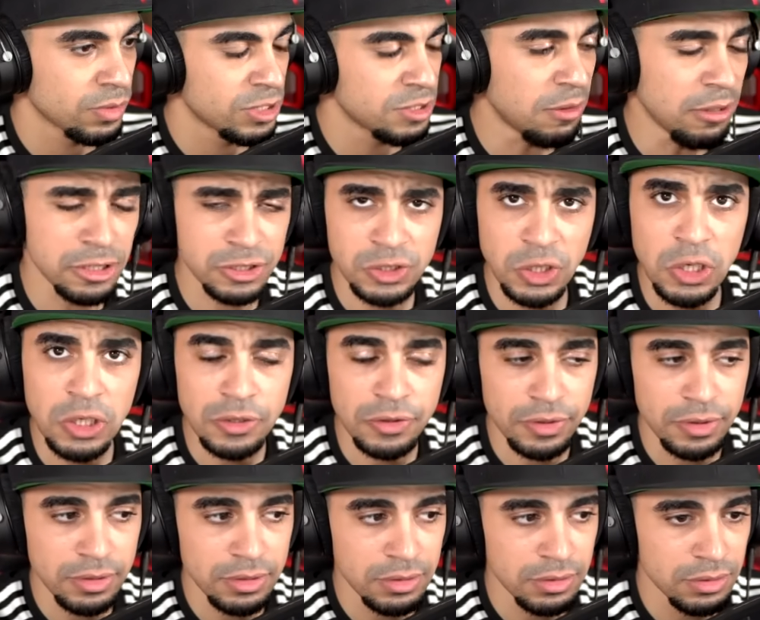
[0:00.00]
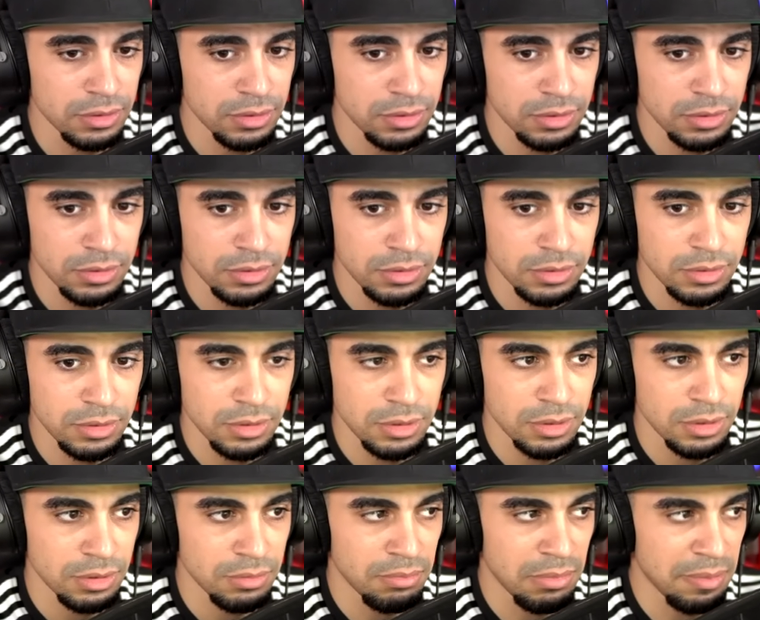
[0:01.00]
سمع الصوت
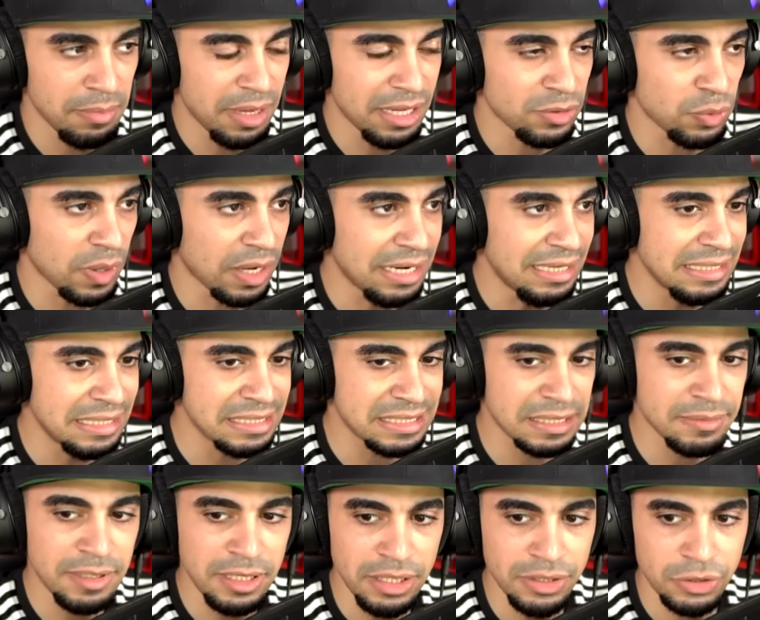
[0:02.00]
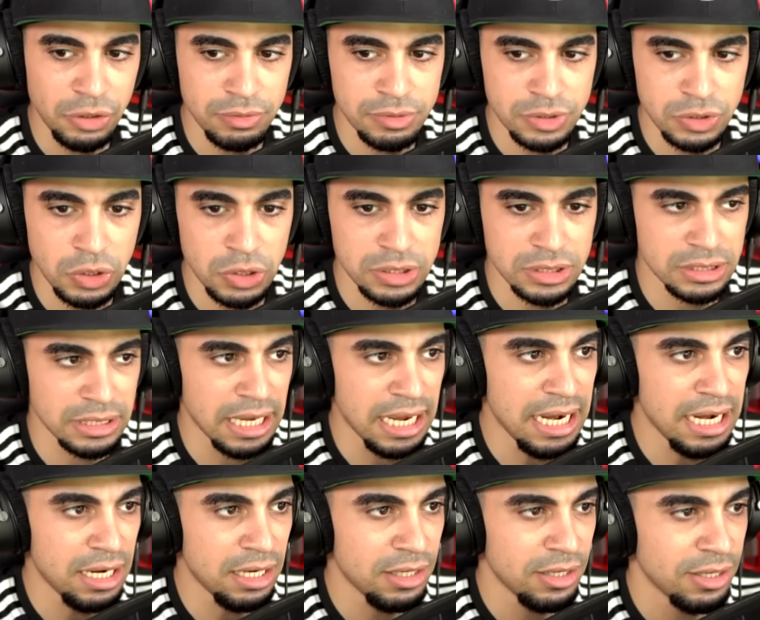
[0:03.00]
ما ما اتوقع انه يسمع عندكم الصوت
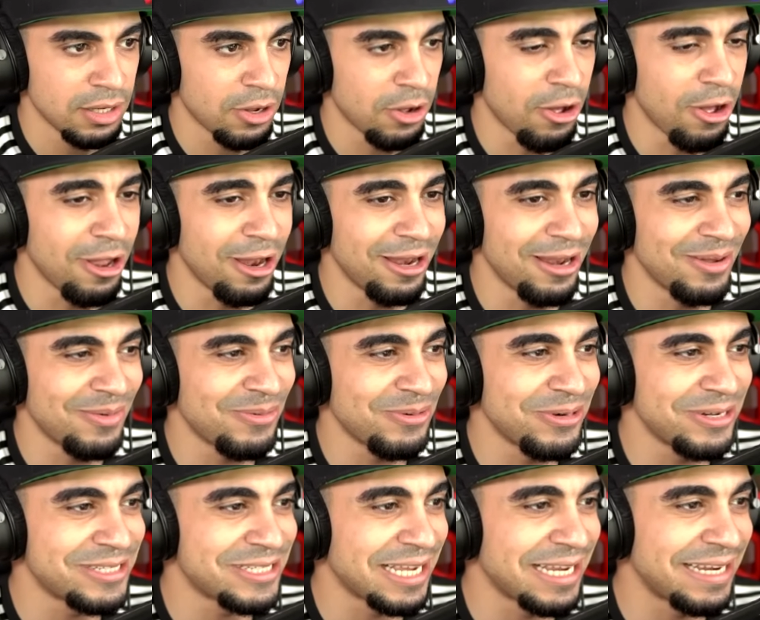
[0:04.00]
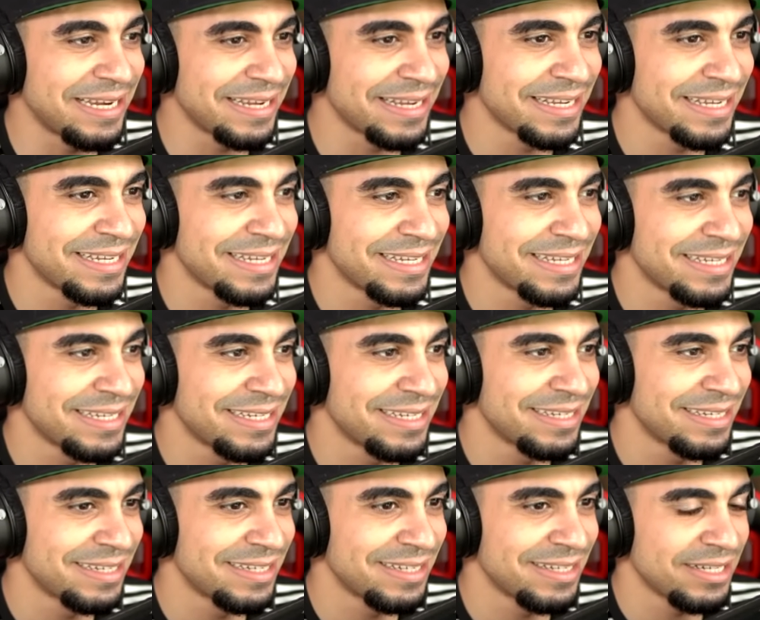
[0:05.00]
صح؟ هلا ابوي جلي
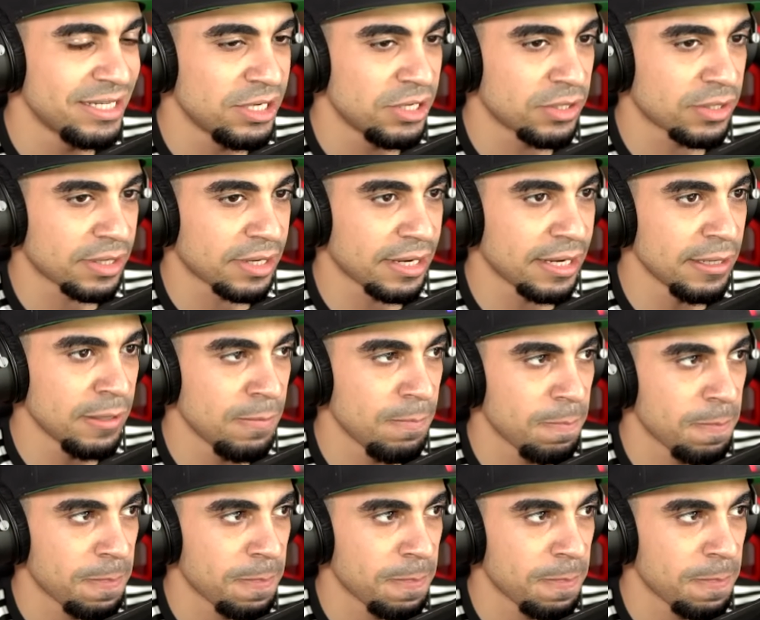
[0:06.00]
اوكي